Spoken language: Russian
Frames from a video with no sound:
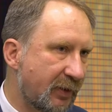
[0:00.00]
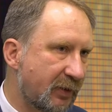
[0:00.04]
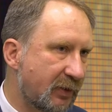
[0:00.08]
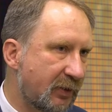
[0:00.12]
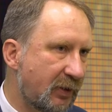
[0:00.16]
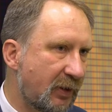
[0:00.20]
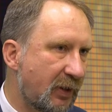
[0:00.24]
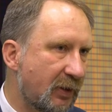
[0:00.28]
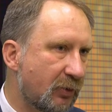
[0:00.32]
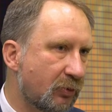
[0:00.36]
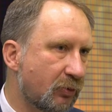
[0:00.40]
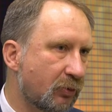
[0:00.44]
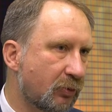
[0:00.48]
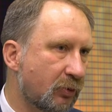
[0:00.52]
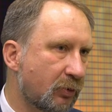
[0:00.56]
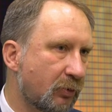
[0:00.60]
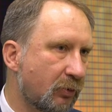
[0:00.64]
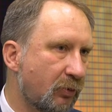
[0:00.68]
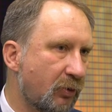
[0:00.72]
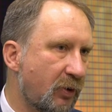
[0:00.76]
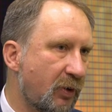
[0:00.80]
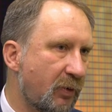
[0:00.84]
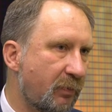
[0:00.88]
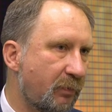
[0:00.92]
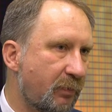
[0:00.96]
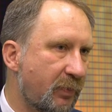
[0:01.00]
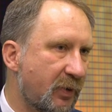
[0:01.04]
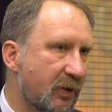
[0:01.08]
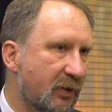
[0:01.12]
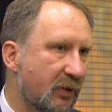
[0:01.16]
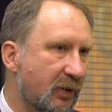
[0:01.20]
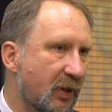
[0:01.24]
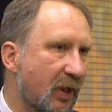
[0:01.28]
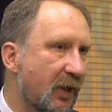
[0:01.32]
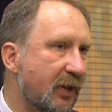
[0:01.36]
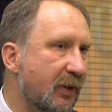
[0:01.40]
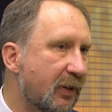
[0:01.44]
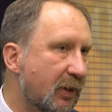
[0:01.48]
а снизу слой
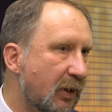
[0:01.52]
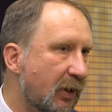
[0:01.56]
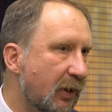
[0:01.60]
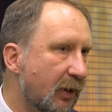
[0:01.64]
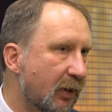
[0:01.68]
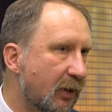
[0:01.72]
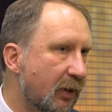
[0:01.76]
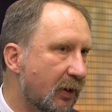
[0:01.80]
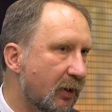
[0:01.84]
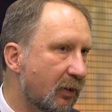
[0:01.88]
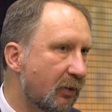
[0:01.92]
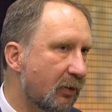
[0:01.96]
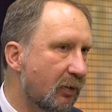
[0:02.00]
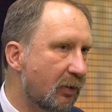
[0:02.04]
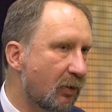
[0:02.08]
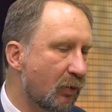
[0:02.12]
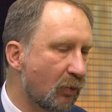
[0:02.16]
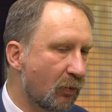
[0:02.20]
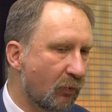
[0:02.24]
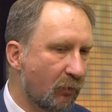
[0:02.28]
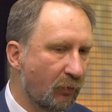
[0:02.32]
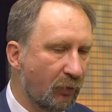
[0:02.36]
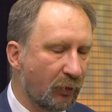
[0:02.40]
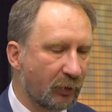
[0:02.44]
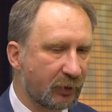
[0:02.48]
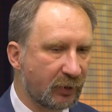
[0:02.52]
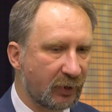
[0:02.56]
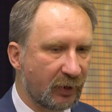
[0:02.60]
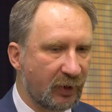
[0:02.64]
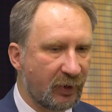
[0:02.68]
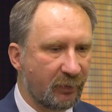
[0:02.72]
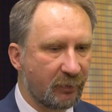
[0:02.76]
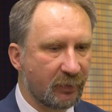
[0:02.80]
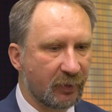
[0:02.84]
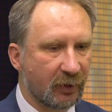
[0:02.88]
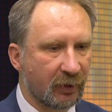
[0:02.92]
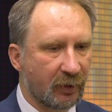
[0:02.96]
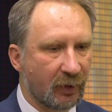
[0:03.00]
песка и глины. Вот
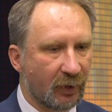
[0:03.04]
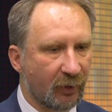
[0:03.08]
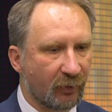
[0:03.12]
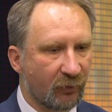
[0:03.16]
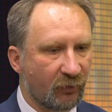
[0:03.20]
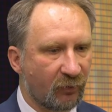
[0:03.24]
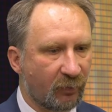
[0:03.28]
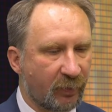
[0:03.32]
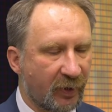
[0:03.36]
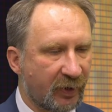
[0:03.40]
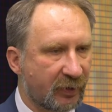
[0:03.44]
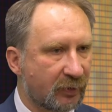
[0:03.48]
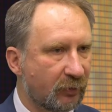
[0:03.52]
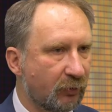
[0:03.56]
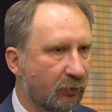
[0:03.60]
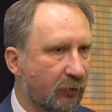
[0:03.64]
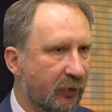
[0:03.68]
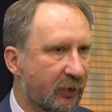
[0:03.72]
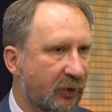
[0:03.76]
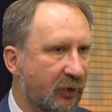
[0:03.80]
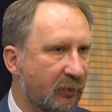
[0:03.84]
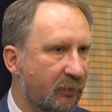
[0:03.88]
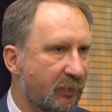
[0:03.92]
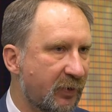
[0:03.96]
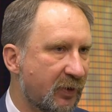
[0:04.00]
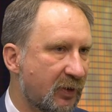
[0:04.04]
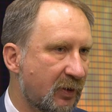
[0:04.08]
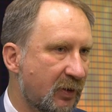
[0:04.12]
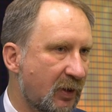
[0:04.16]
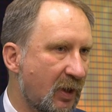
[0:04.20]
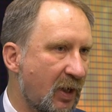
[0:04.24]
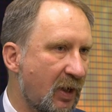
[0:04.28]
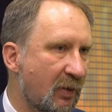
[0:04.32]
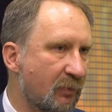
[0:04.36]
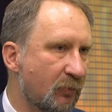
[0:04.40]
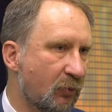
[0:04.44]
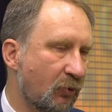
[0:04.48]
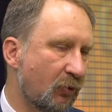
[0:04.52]
именно в прослойке
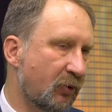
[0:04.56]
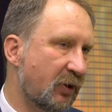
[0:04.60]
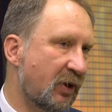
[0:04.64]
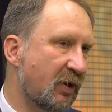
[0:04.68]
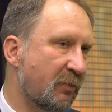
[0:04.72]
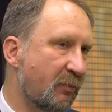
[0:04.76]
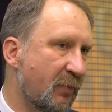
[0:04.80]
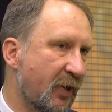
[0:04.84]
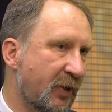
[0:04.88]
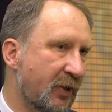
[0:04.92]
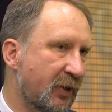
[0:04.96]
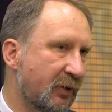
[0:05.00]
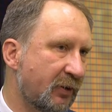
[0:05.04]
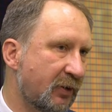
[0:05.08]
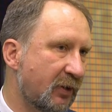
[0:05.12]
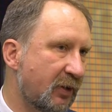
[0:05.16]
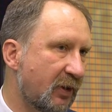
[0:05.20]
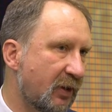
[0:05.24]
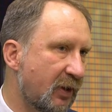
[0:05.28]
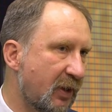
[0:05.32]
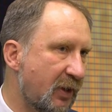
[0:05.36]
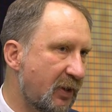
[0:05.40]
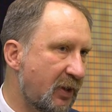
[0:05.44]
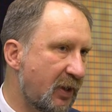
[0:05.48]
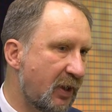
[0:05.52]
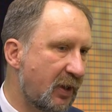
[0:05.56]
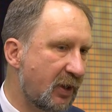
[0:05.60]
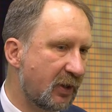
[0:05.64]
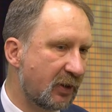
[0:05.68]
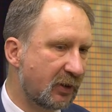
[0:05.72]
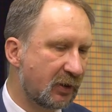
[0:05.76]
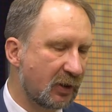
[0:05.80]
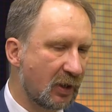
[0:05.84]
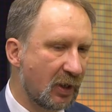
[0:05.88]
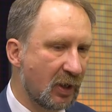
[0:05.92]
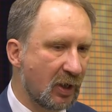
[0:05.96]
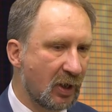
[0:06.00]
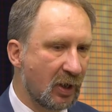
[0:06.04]
песка многие монеты
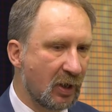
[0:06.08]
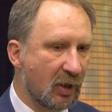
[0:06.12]
находились,